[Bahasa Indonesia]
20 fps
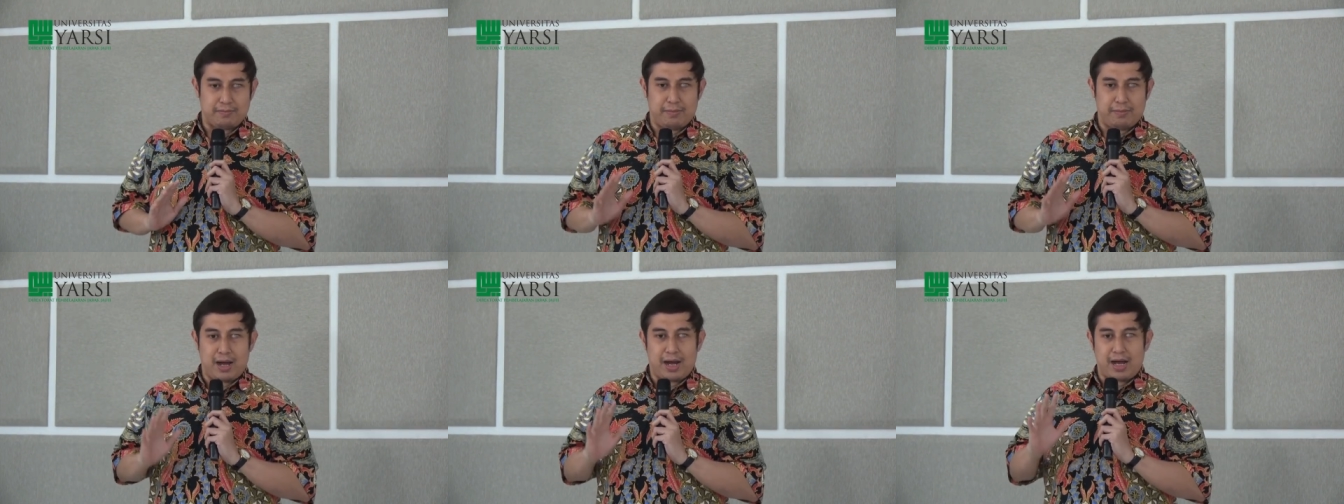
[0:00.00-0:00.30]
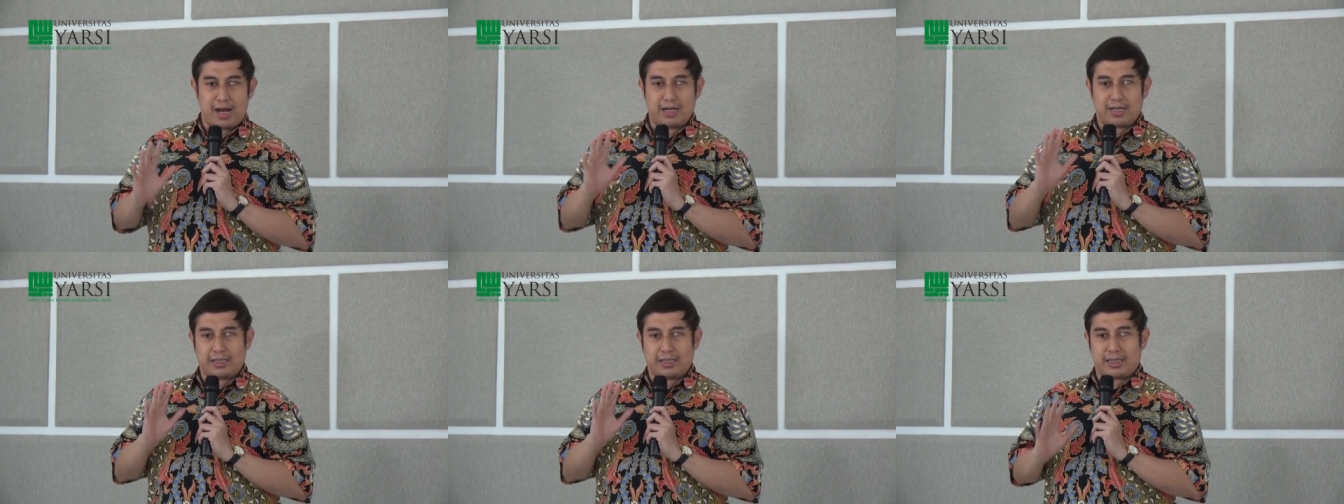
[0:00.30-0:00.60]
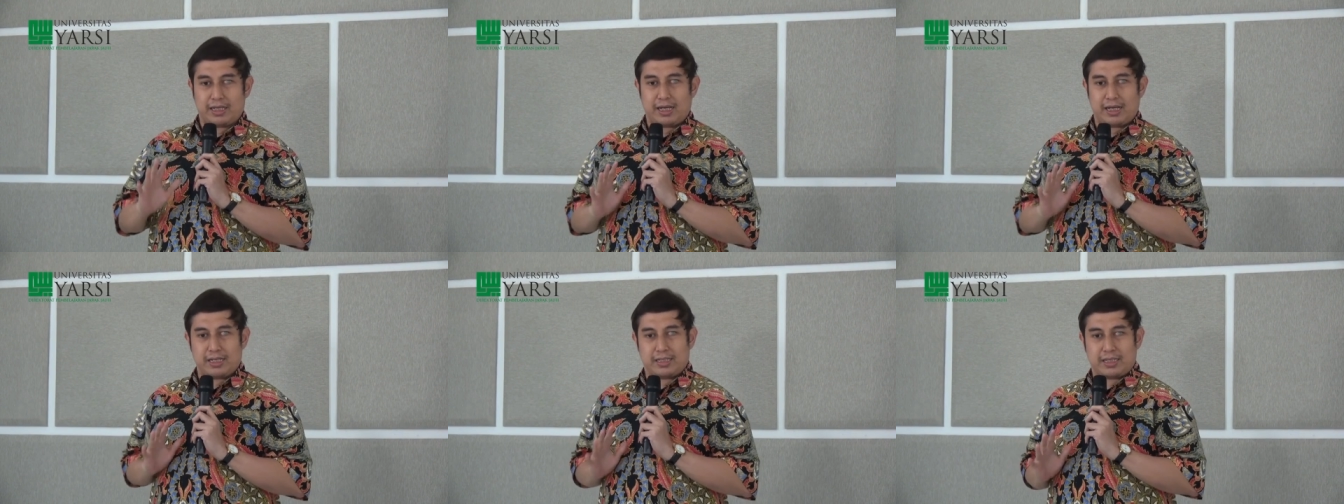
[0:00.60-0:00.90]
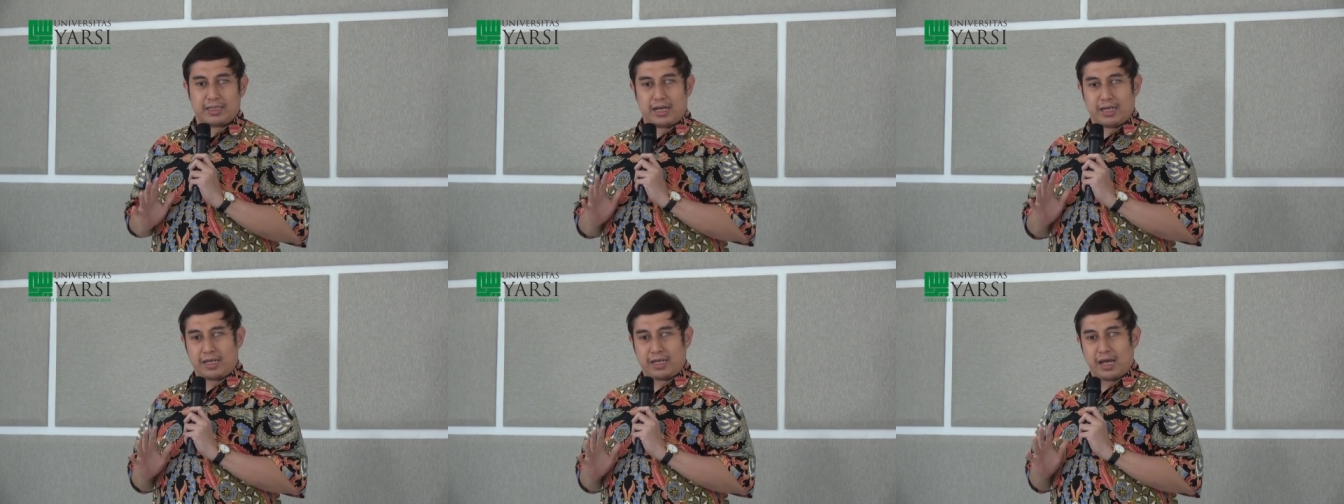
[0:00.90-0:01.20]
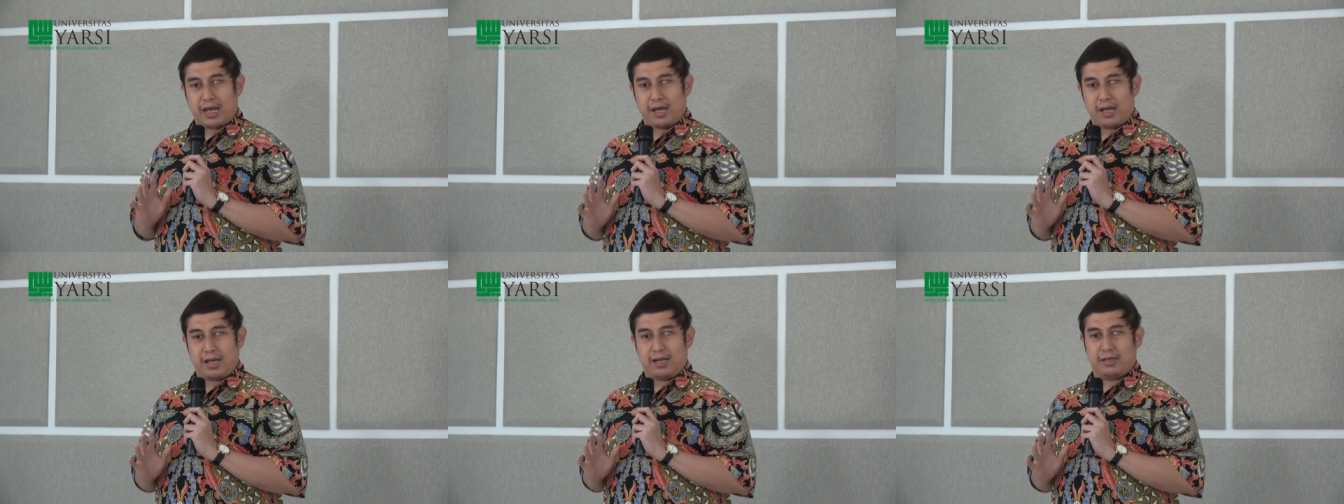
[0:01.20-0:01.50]
bahkan ketika
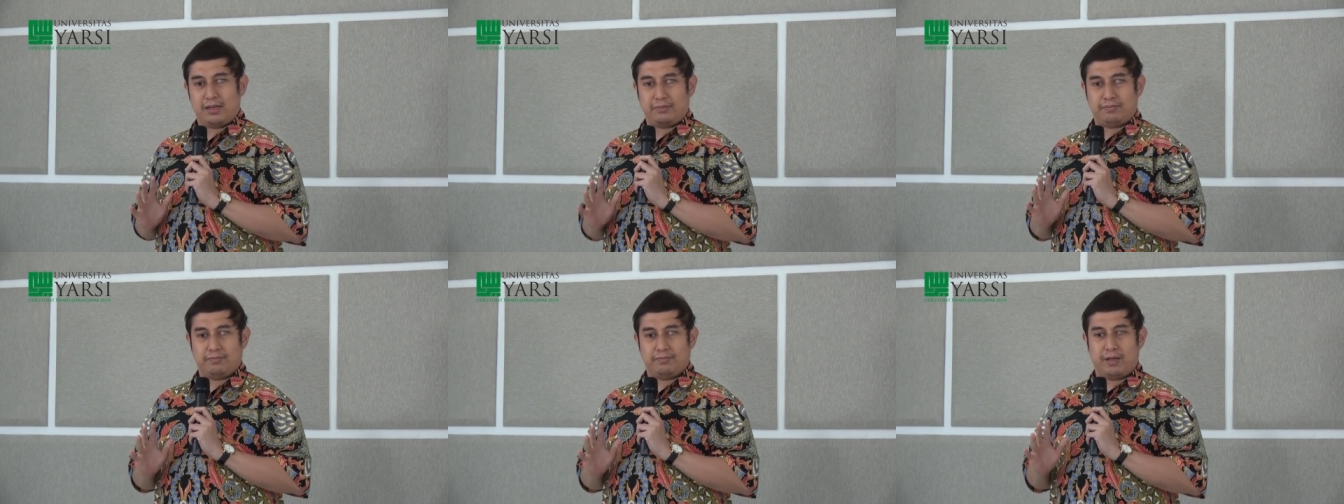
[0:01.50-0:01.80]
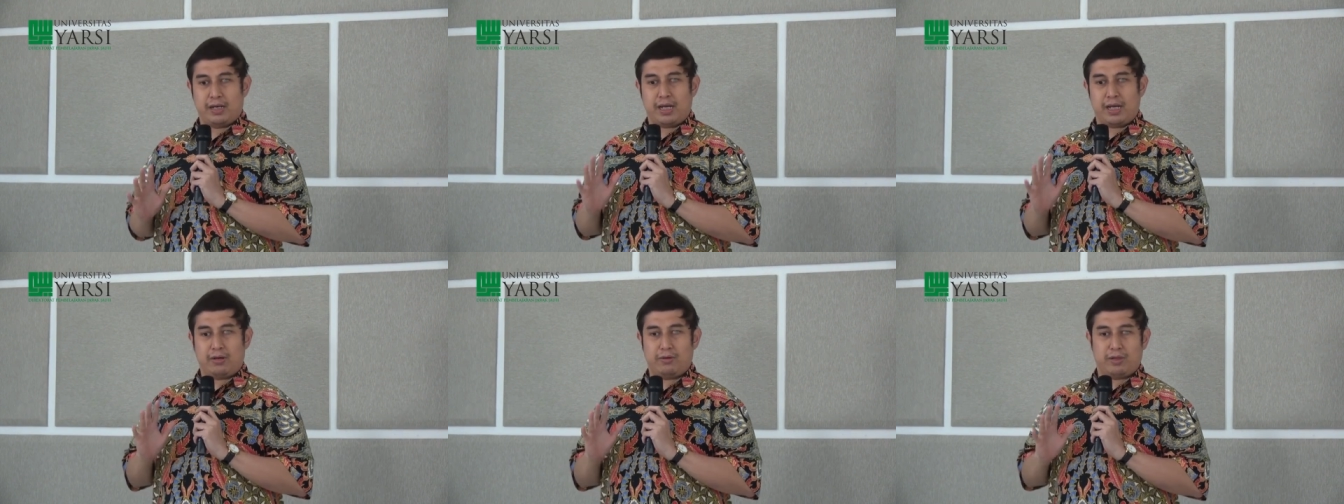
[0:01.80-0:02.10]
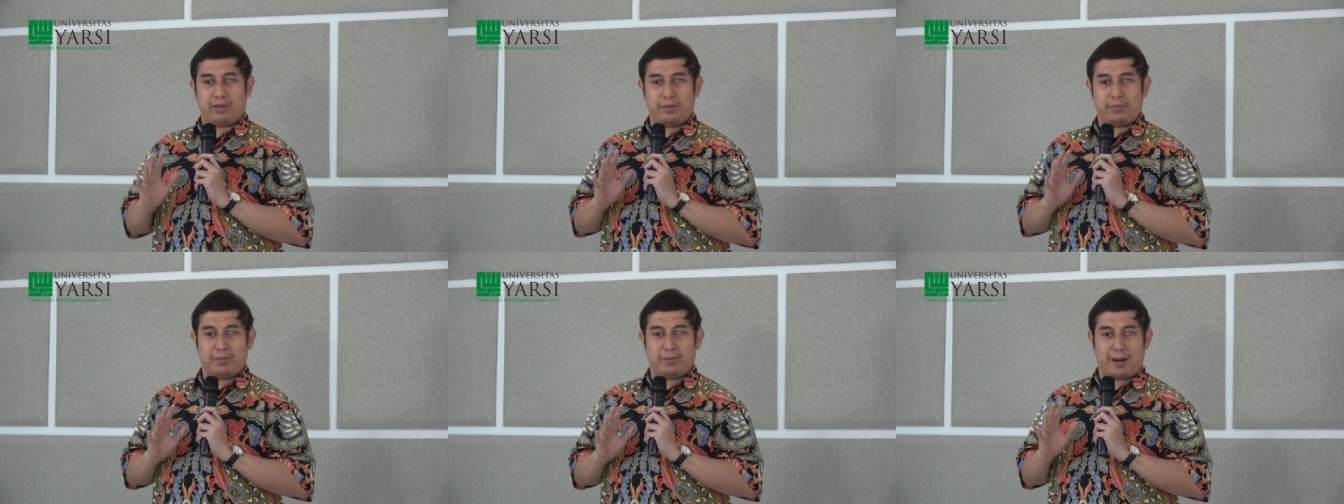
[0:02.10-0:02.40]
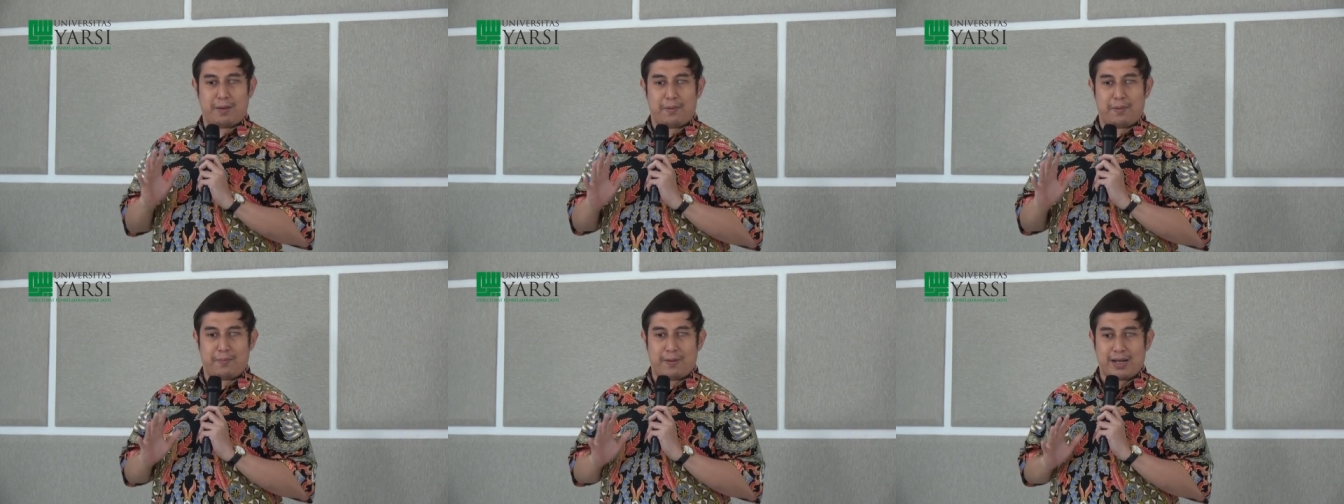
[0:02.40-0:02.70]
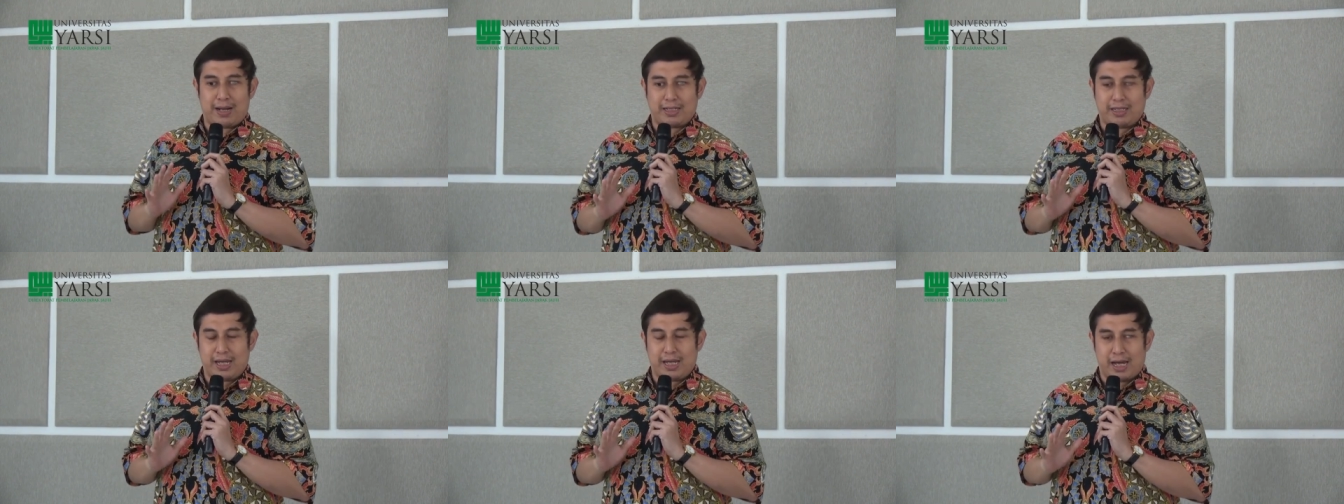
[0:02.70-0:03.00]
saya mengikuti beberapa
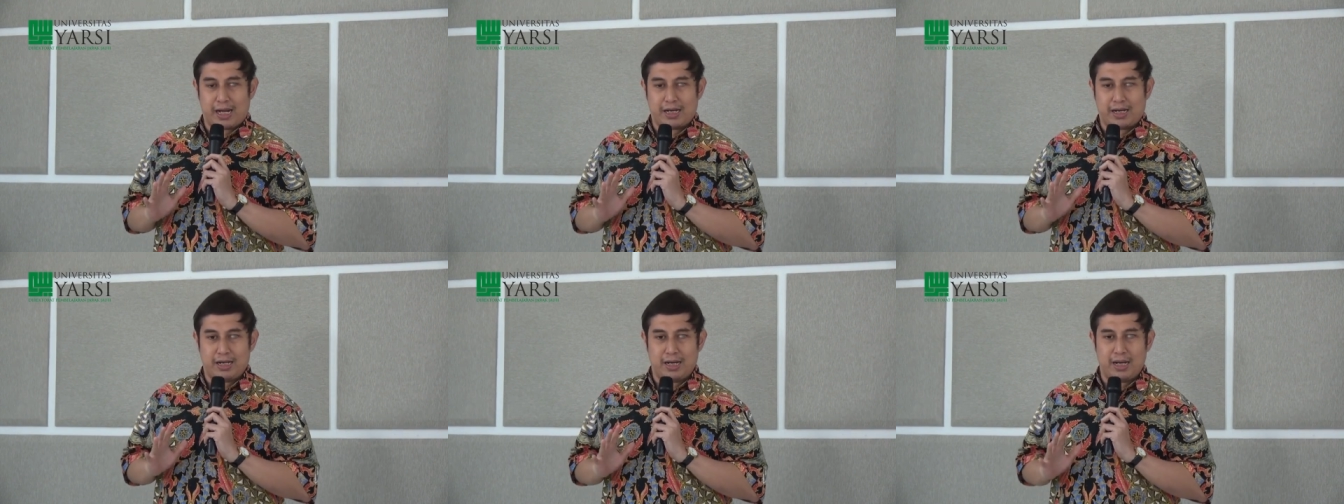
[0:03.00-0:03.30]
pelatihan,